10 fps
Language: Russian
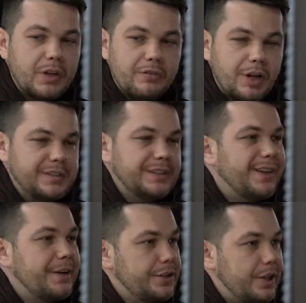
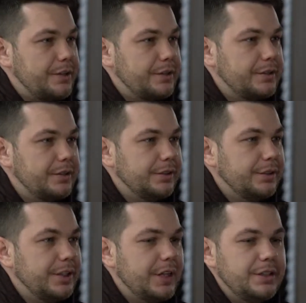разных городах,
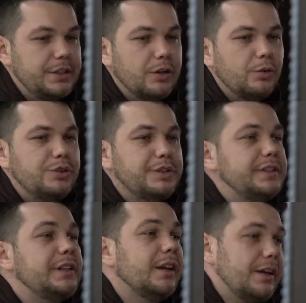и они очень
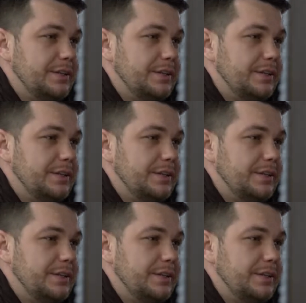сильно